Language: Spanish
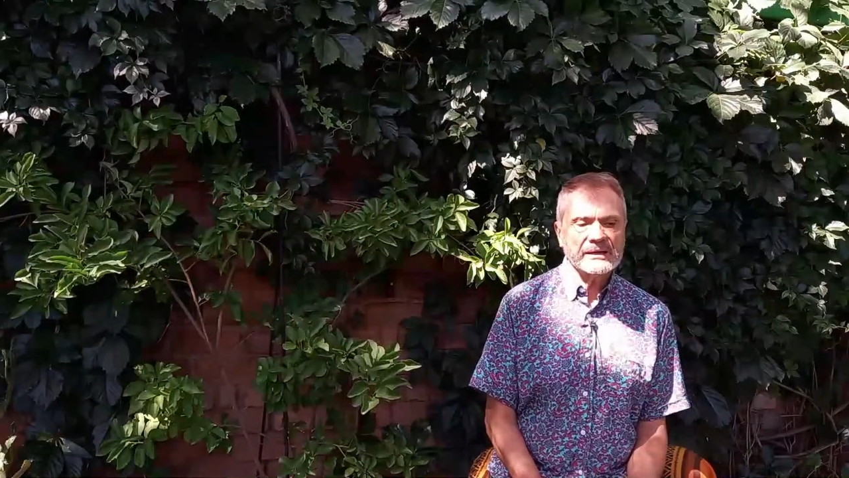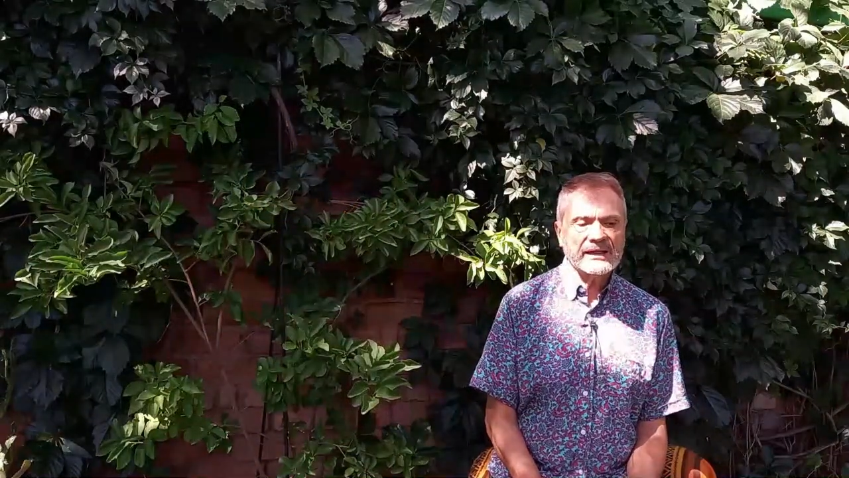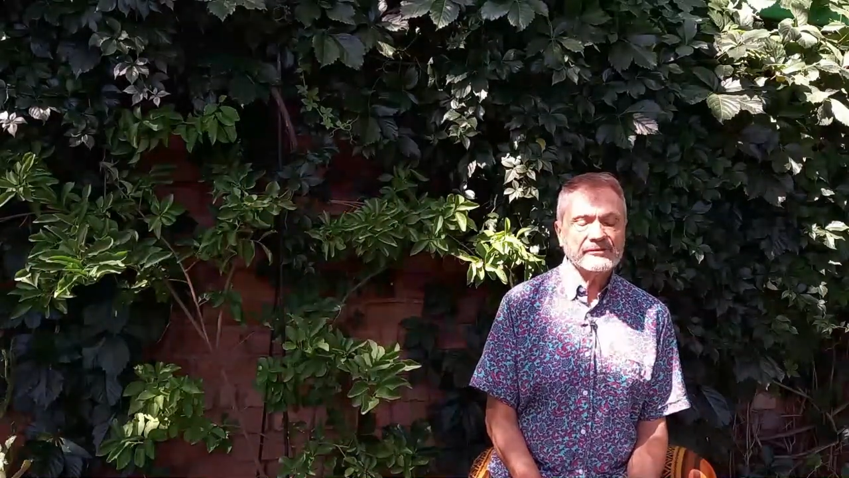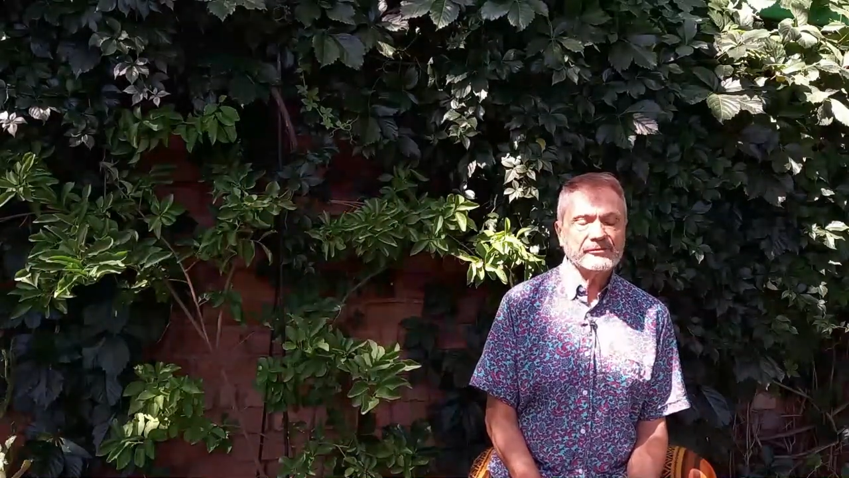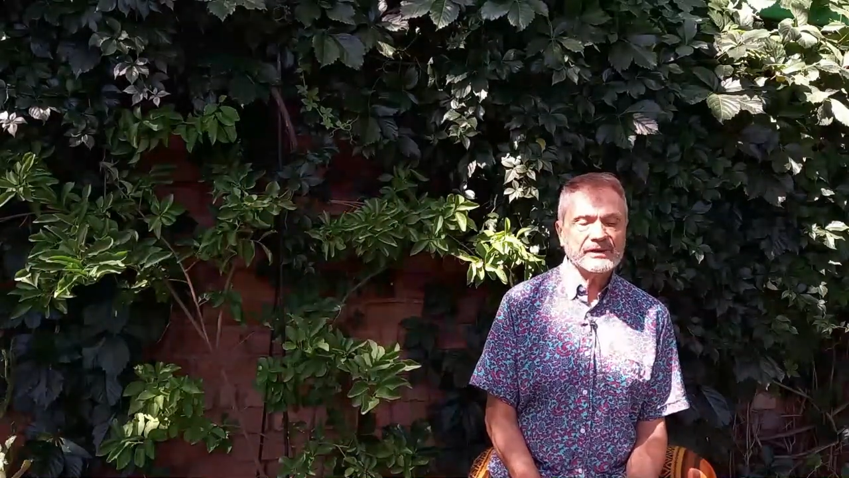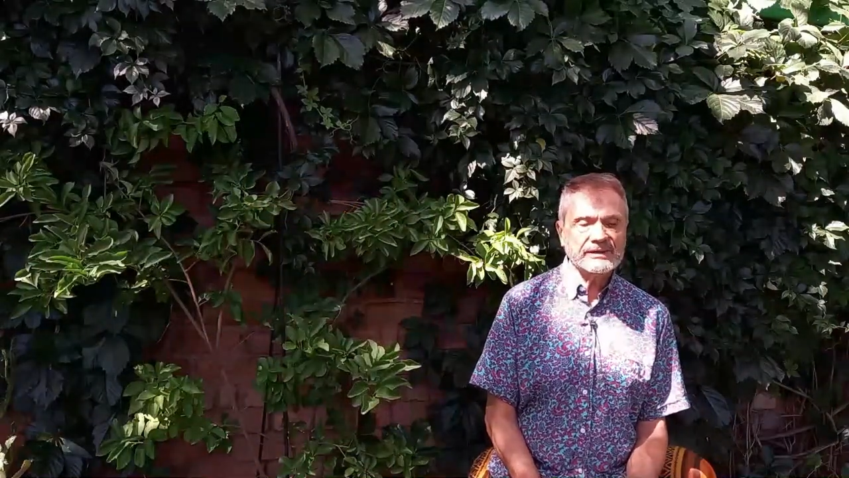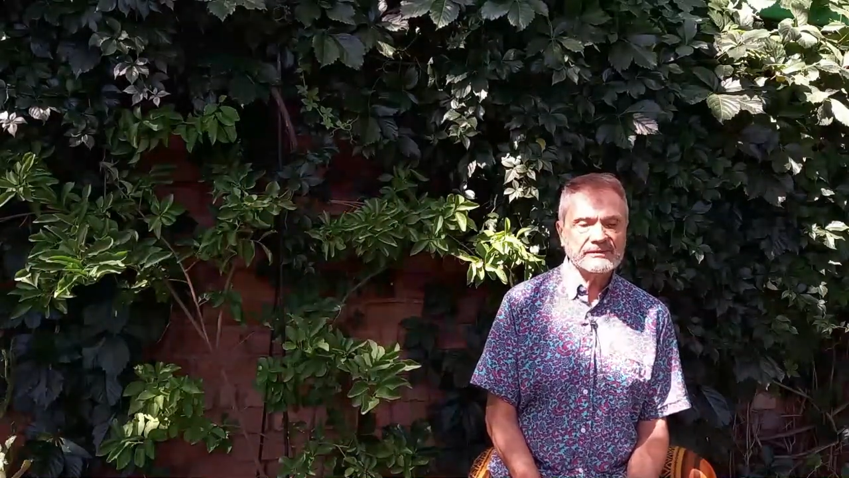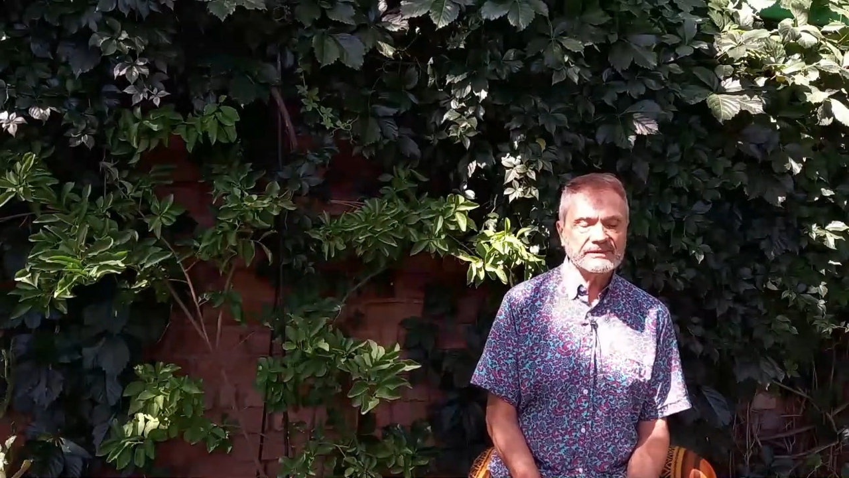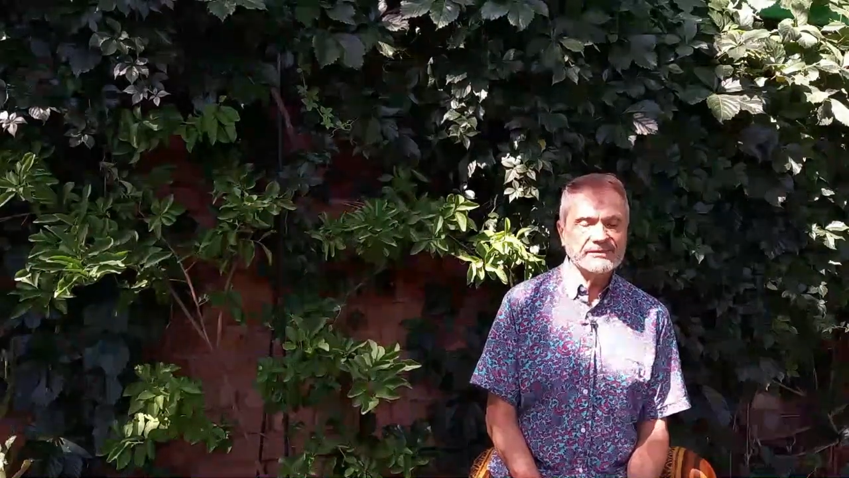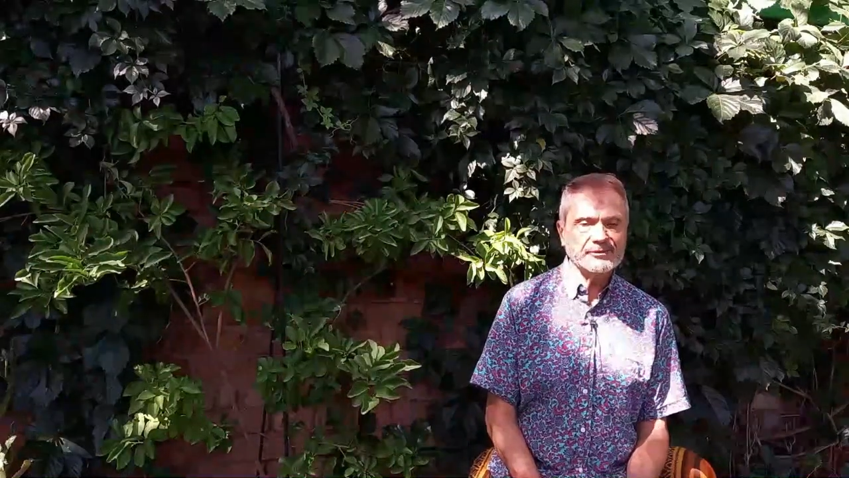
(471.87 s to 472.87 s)
la
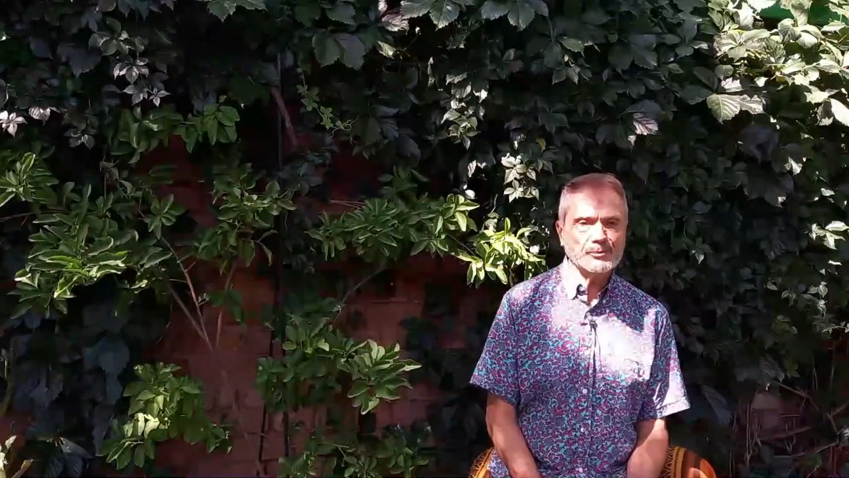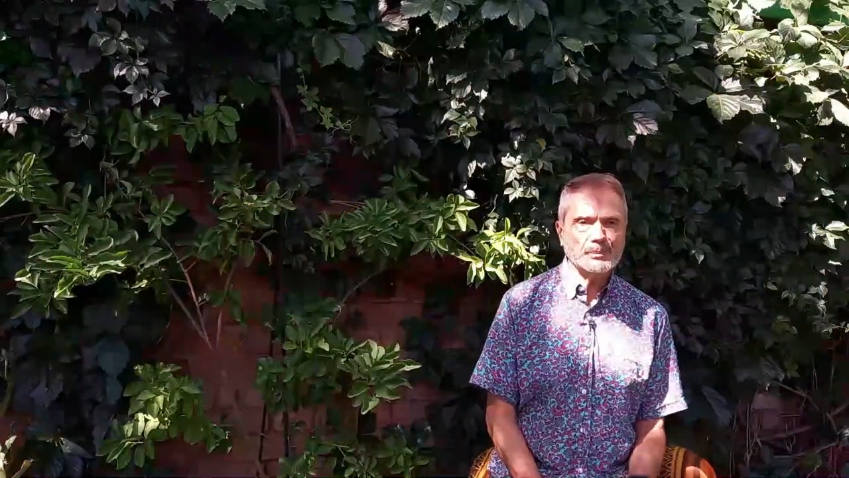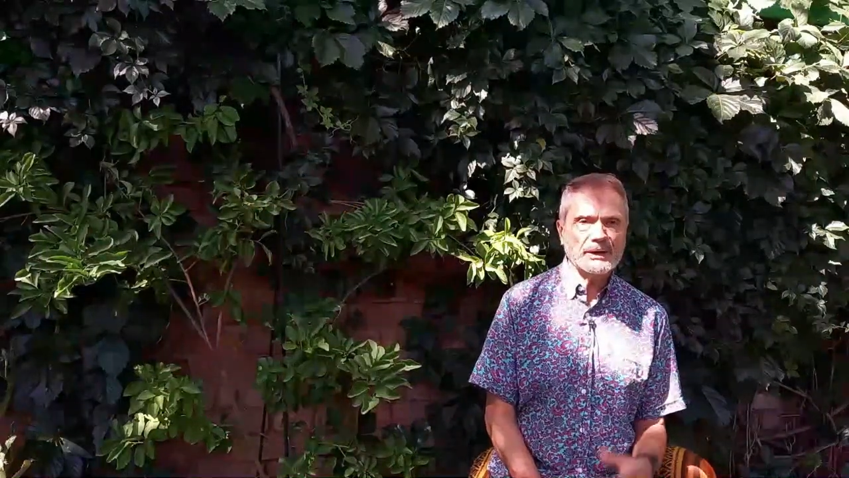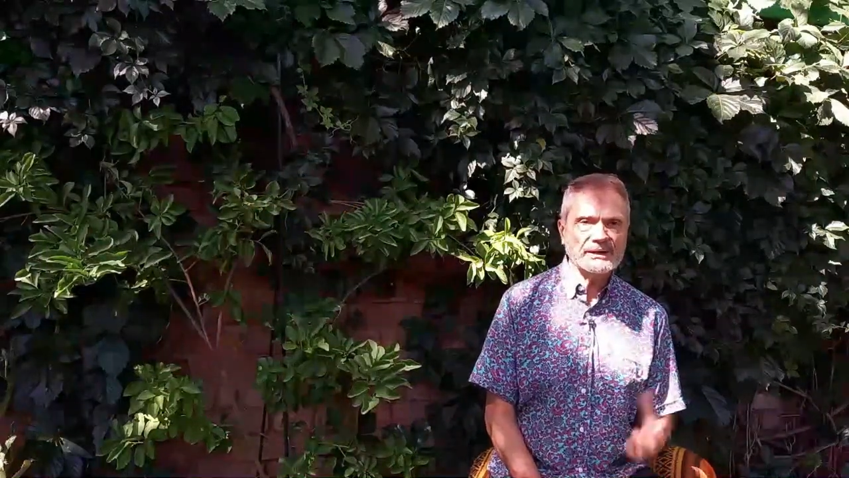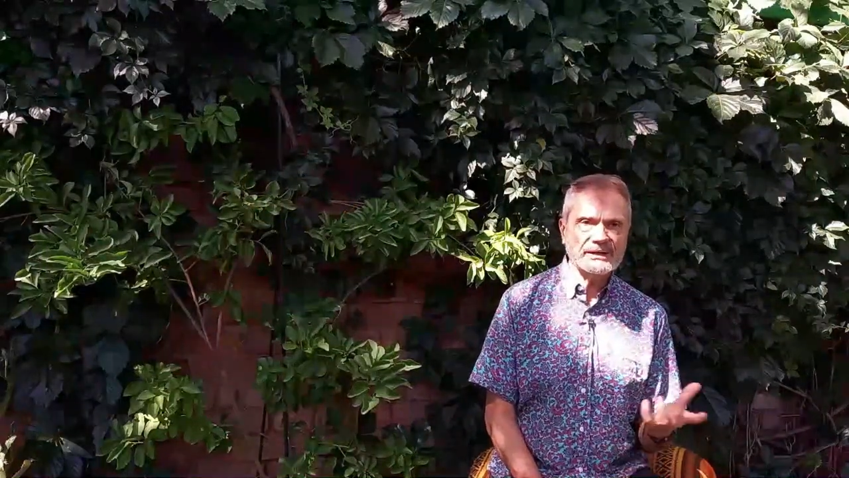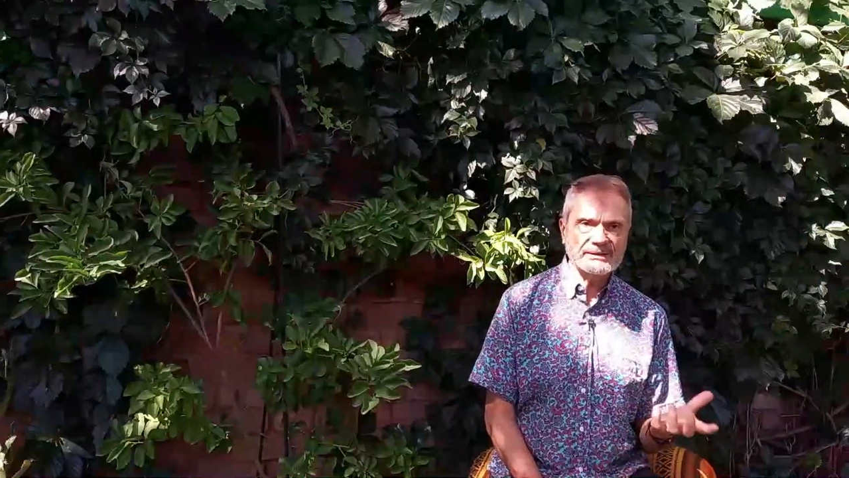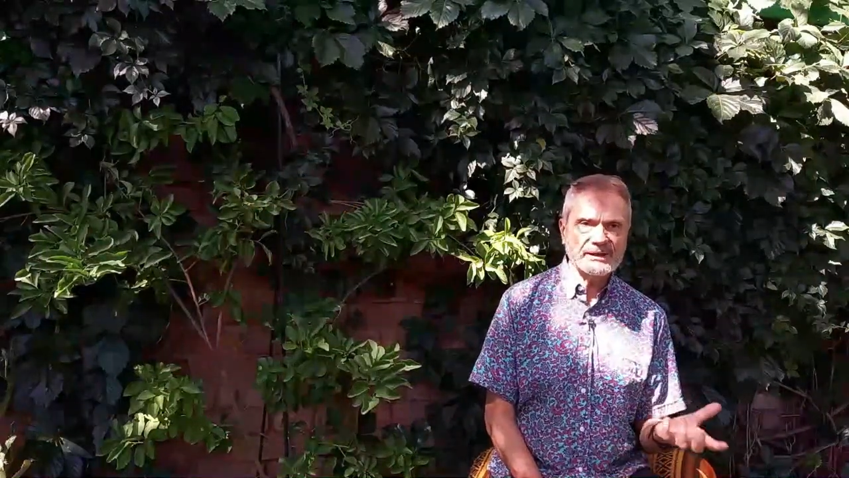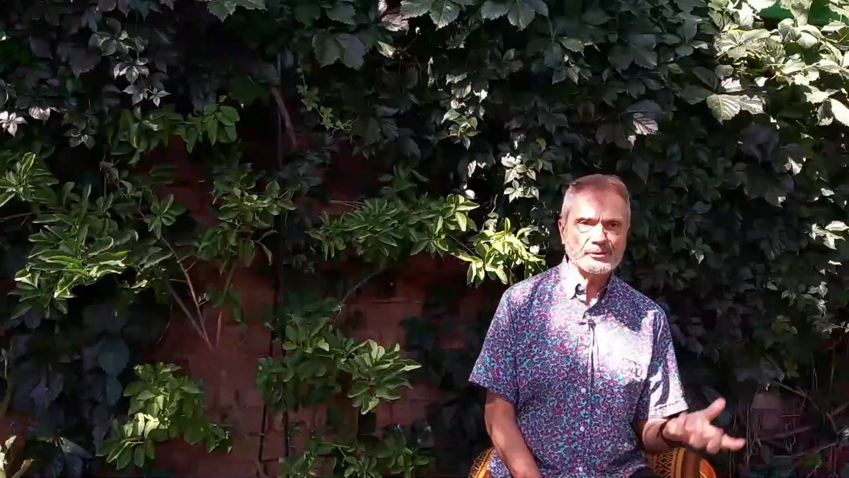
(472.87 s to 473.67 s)
diferencia entre un planeta